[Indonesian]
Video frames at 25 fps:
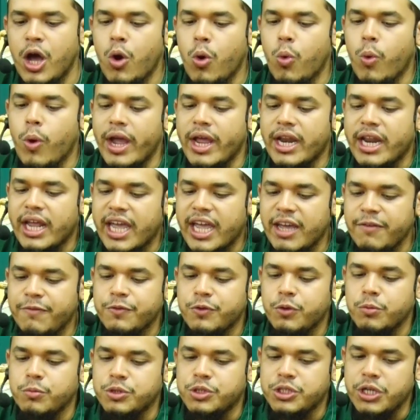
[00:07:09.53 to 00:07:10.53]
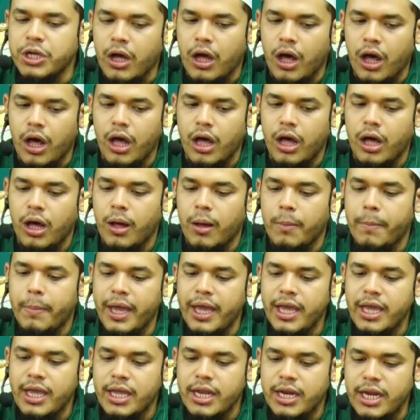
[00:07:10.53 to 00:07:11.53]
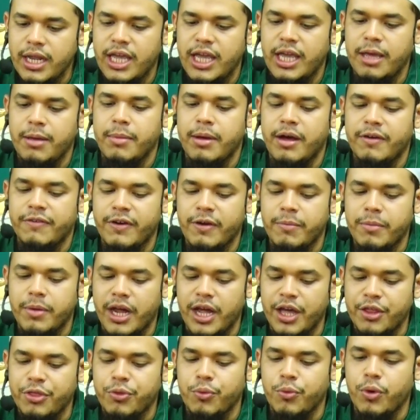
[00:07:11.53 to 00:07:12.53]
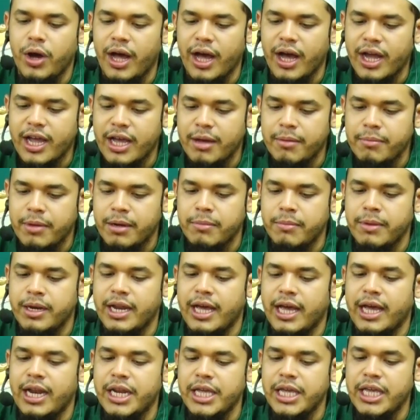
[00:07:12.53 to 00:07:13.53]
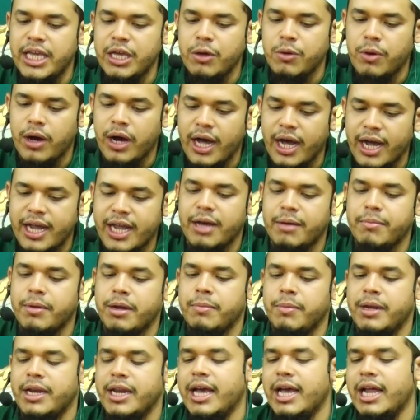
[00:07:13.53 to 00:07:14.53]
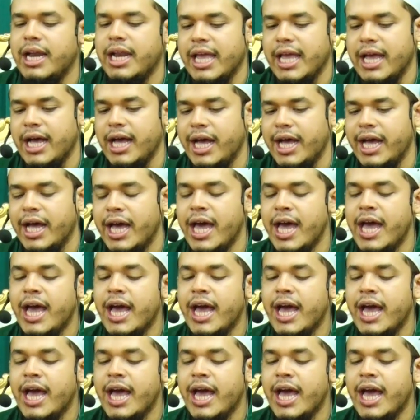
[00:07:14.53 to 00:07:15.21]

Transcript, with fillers: "Wa in khiftum shiqaqa bainihima fab'atsu hakaman min ahlihi wa hakaman min ahliha."